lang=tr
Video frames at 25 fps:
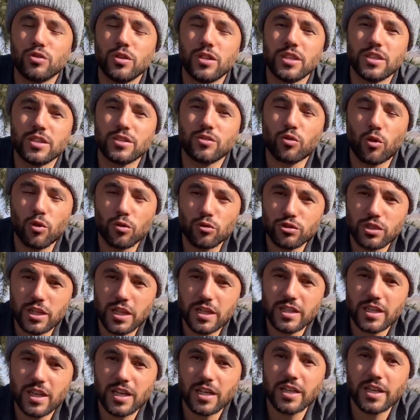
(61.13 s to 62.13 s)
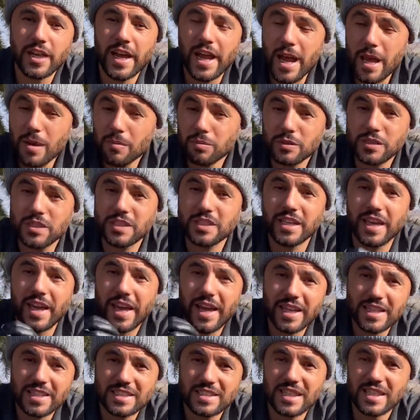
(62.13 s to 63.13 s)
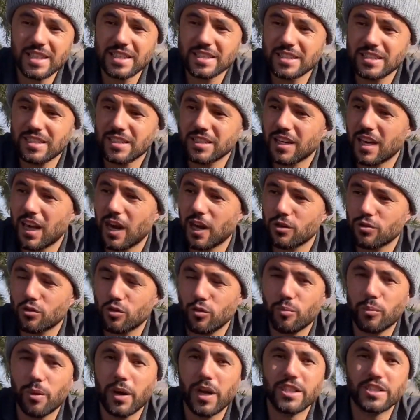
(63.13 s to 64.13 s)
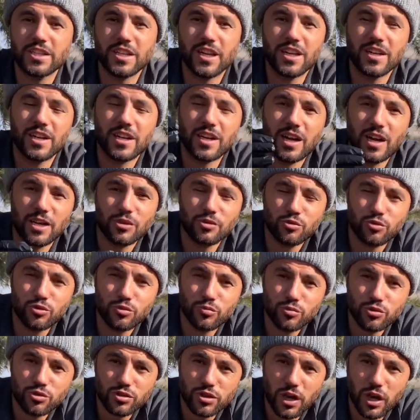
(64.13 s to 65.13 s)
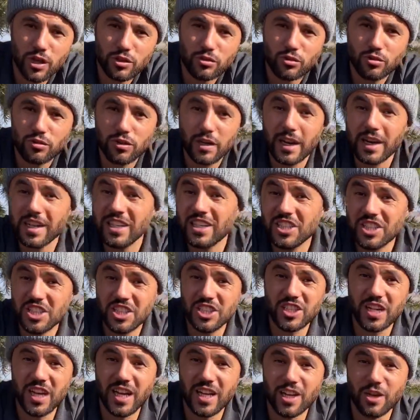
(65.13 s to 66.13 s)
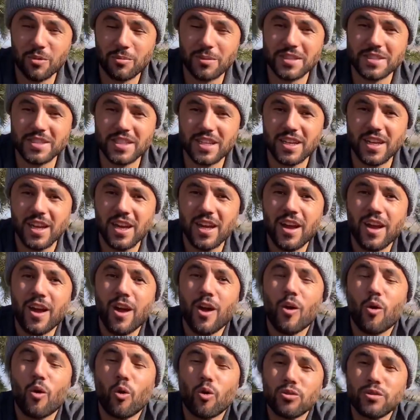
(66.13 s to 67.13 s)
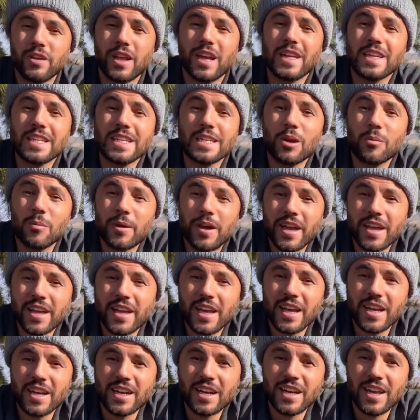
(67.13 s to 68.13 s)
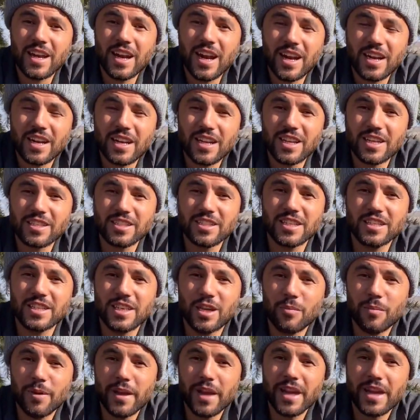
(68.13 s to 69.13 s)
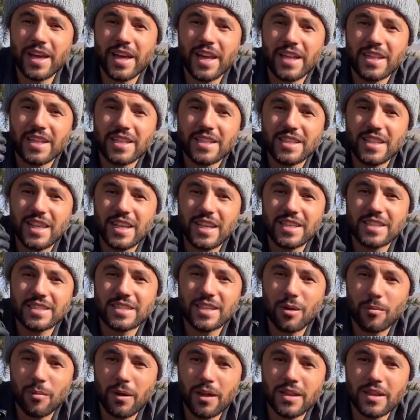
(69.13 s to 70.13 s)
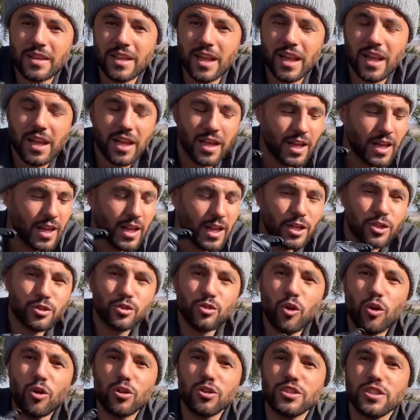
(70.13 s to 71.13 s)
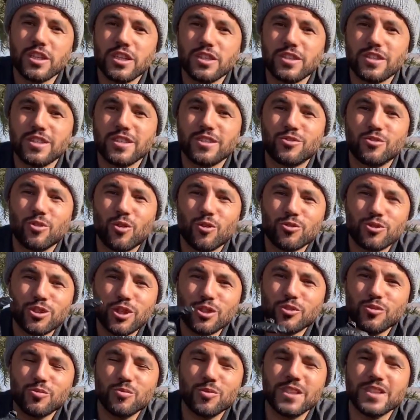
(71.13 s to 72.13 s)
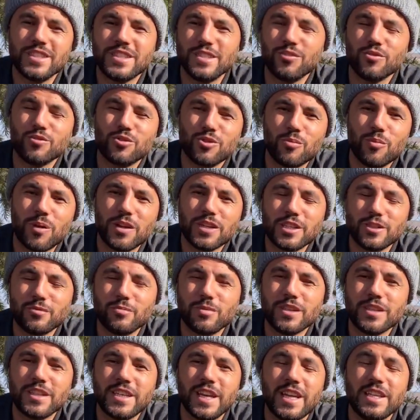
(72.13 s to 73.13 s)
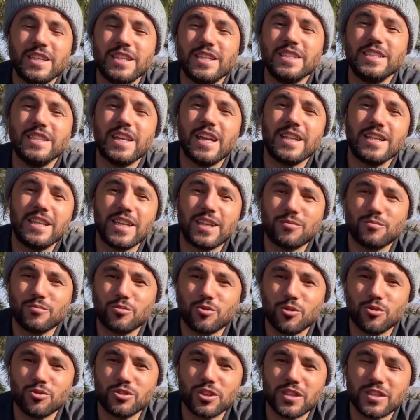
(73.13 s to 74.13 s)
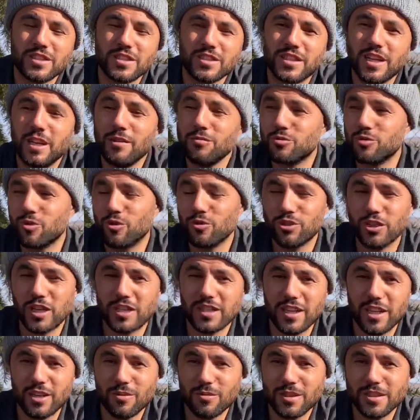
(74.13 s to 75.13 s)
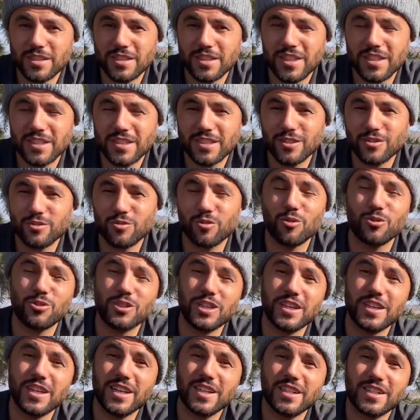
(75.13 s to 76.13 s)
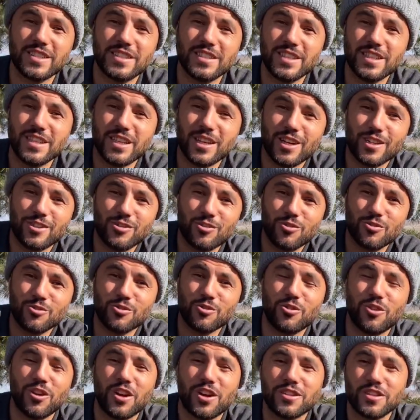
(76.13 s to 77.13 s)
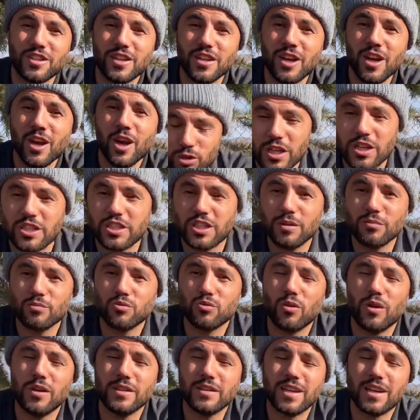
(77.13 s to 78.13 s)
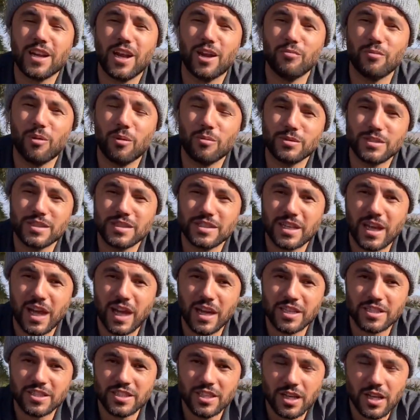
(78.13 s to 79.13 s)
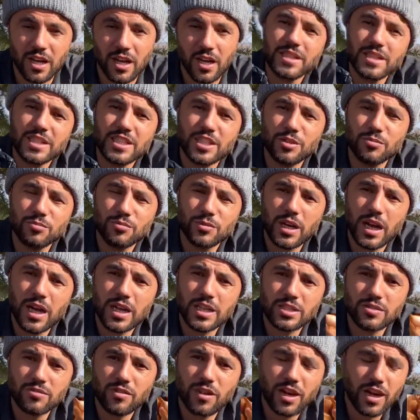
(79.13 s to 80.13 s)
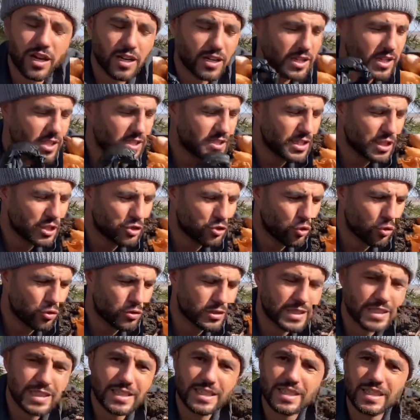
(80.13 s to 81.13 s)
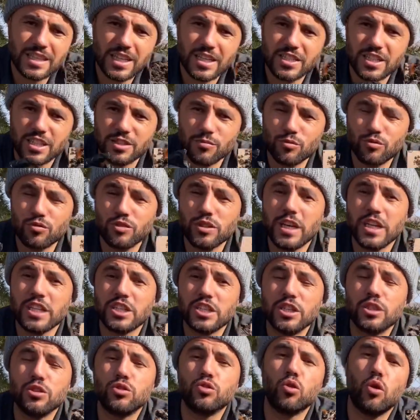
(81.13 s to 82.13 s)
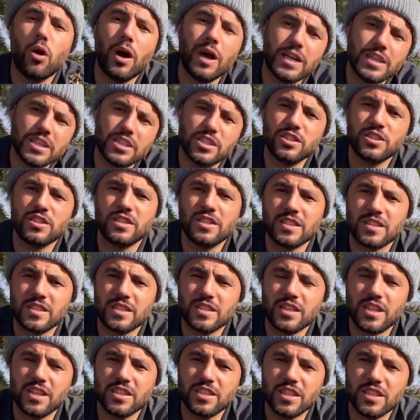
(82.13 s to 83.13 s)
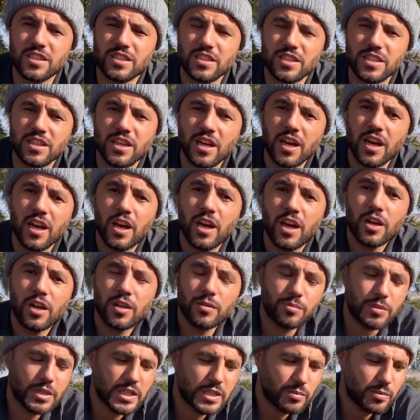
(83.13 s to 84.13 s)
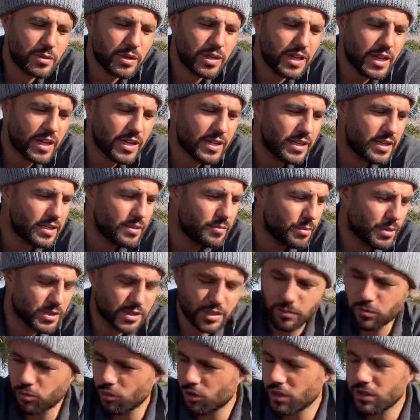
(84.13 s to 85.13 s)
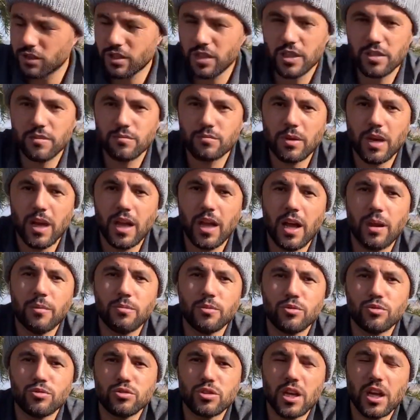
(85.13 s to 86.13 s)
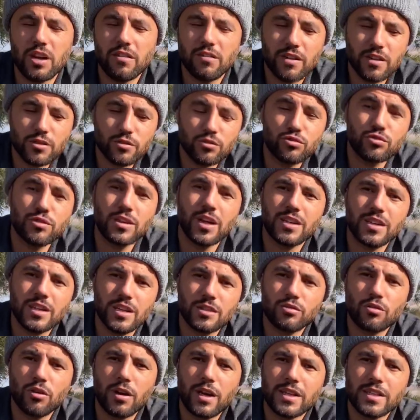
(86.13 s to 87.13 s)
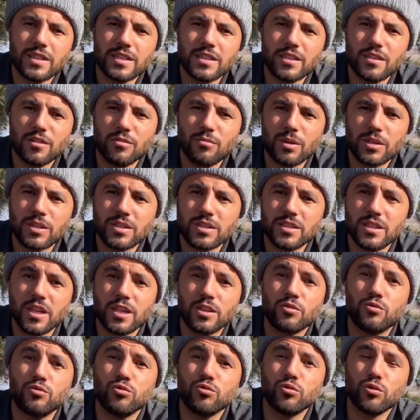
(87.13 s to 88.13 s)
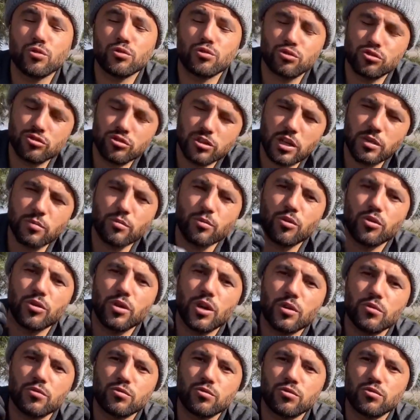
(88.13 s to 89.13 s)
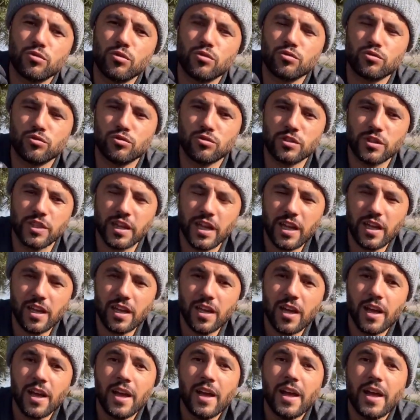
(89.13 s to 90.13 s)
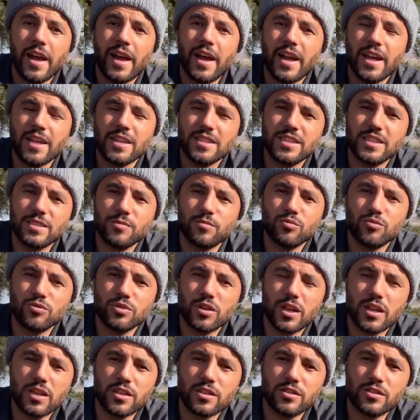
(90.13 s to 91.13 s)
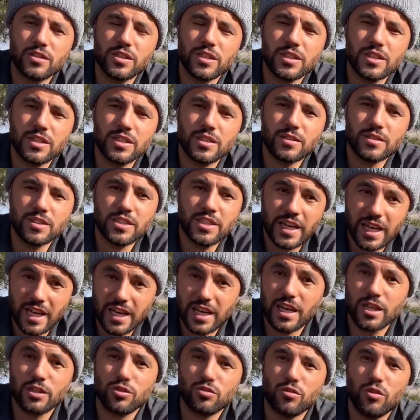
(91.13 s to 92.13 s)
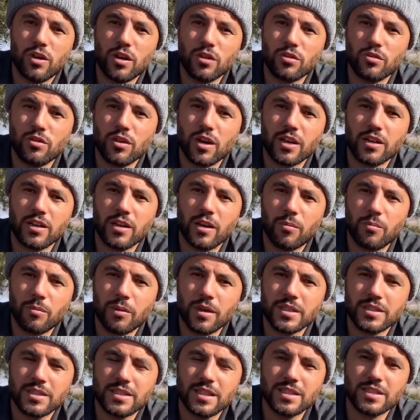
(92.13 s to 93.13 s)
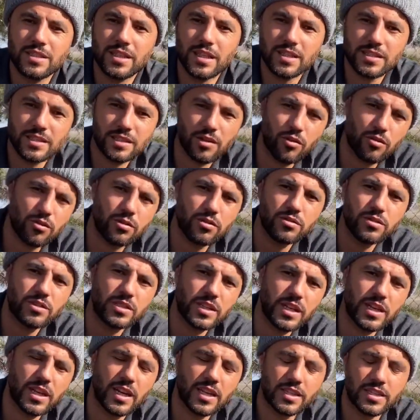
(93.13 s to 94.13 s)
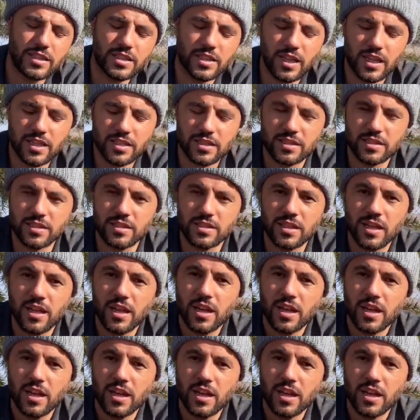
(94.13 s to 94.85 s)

e, solucanların hepsi, ekserisi karton parçalarına, çürümüş kartonlara hiç dayanamazlar. Onları yemeye gelirler arkadaşlar. Yemeye geldikleri zaman da ne olacak? E, solucan gübresini otomatikmen kendiniz elde etmiş olacaksınız. Hem solucanları besleyeceksiniz, solucanlar da size geri dönüş olaraktan muhteşem soğanlar almamızı sağlayacak. Dikim tarzı var arkadaşlar. Çok sık dikeceğiz. Bunu yeşil soğan için sık dikeceğiz ki birbirlerini mesela burada bayağı bir rüzgar var. Rüzgardan dolayı yıkılmasınlar, gür olsunlar, boylar uzun olsun diye. Eğer siz bunları e, kelle soğan olarak yapmak isterseniz de onu seyrek dikersiniz.